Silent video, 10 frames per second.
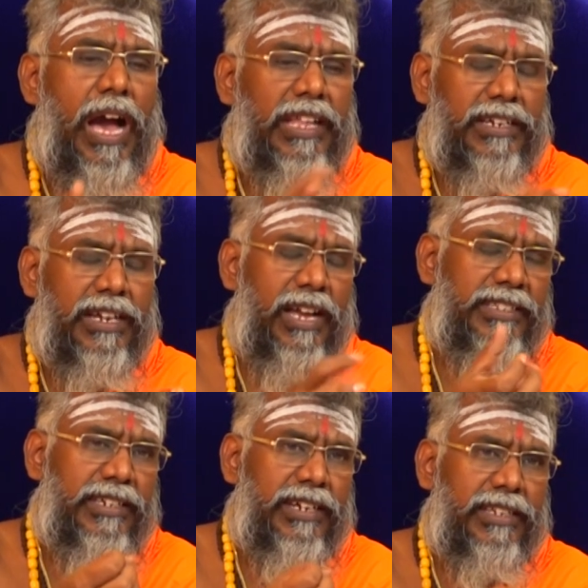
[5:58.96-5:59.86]
அது
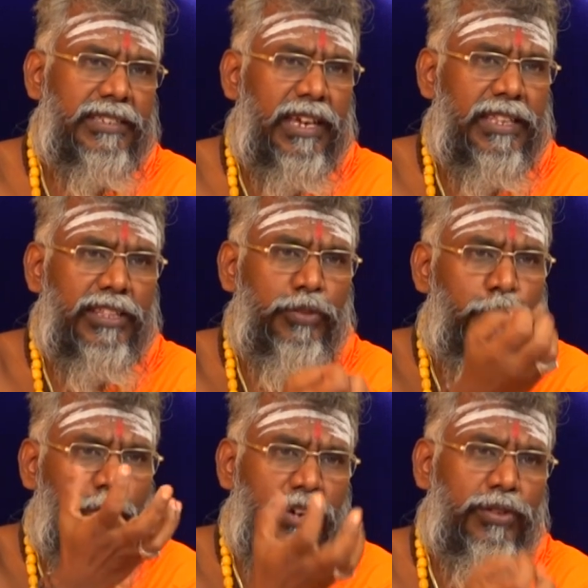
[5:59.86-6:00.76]
காய்ச்ச காய்ச்ச அதுலேருந்து
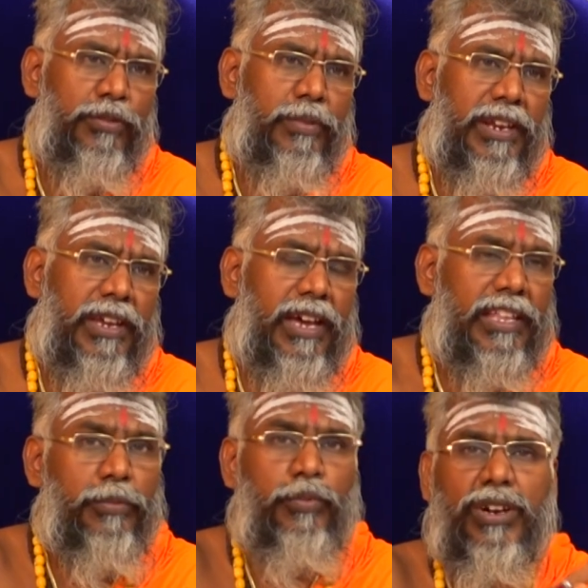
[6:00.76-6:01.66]
புகை வரும் பாருங்கள்
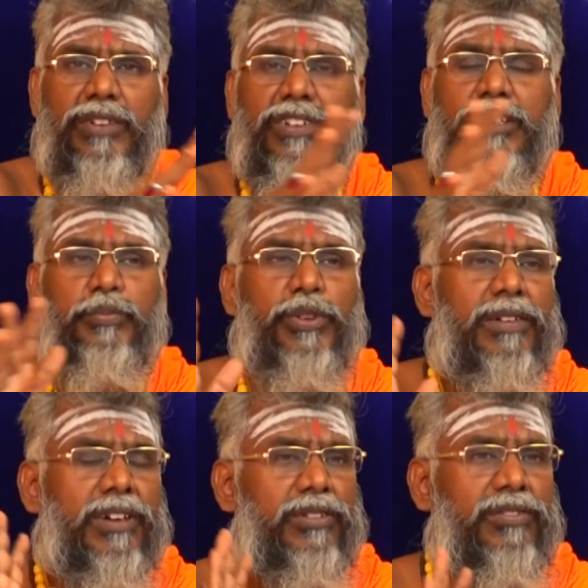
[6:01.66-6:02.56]
அந்த புகை வீடு பூரா
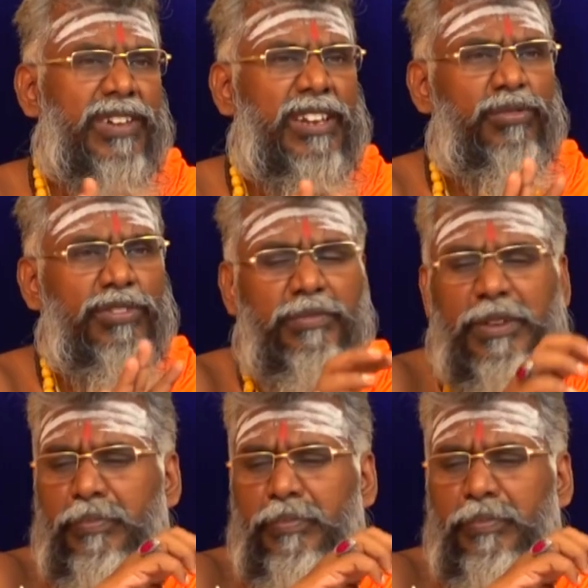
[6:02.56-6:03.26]
வரணும் வேறு ஒன்றுமே